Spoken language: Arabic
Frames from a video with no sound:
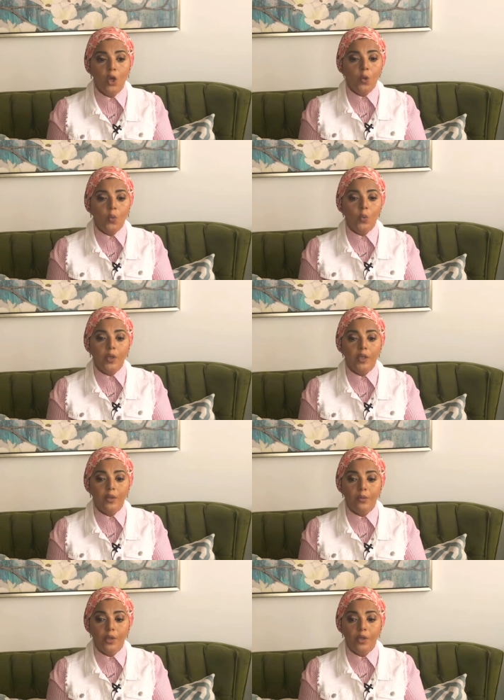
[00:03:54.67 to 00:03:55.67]
و...
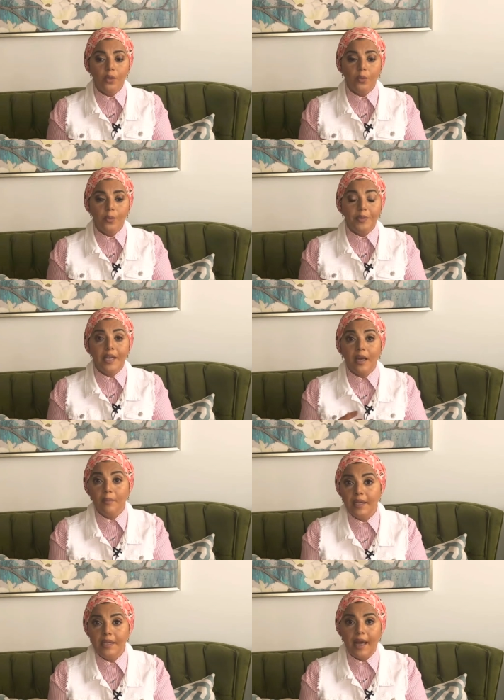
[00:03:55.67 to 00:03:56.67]
و...
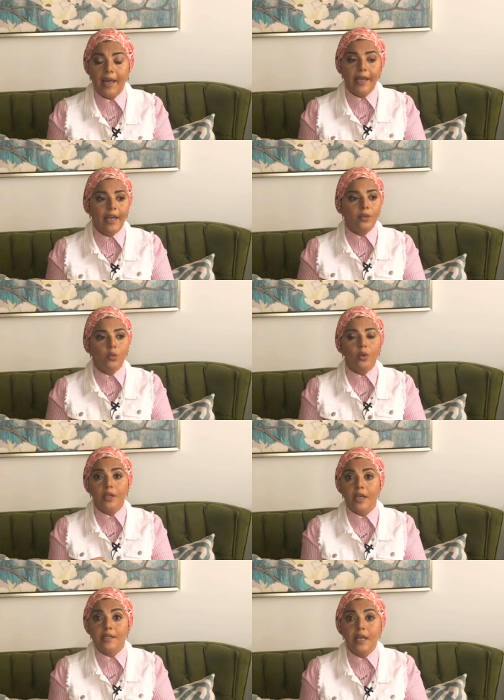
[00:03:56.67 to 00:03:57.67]
وبتعمل حاجات
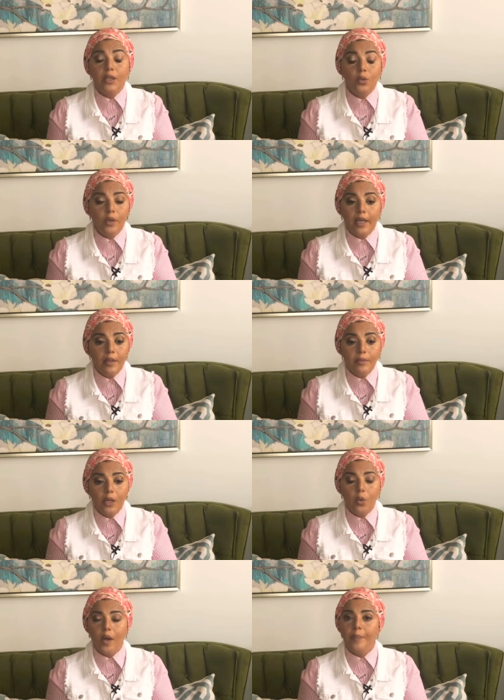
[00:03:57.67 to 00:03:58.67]
وقياسات والكلام
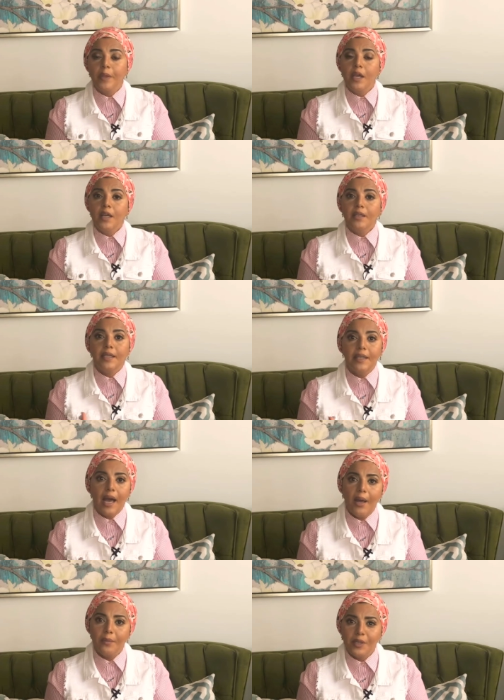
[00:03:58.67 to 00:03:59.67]
دوت ده
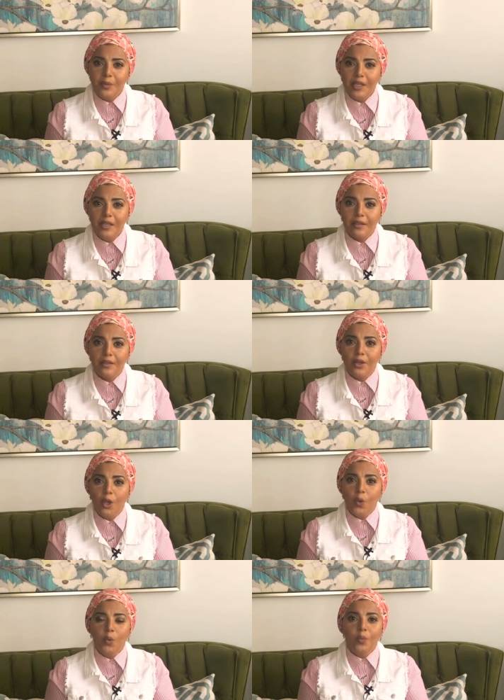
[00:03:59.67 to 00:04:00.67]
تعب كبير
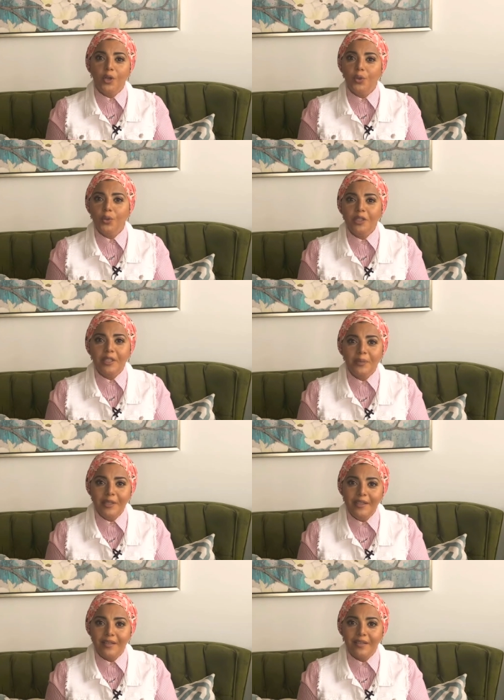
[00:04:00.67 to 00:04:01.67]
ومجهود
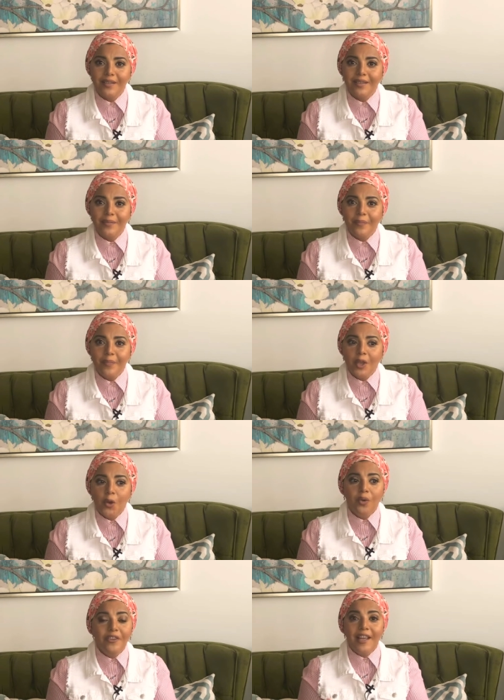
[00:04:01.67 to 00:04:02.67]
كبير
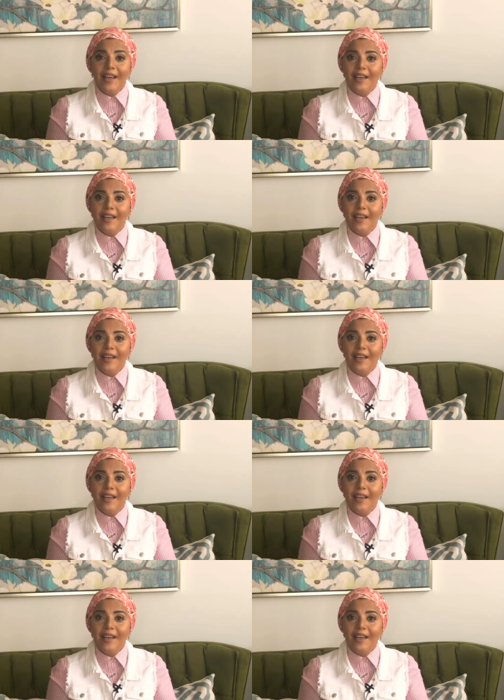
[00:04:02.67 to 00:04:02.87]
وفي الاخر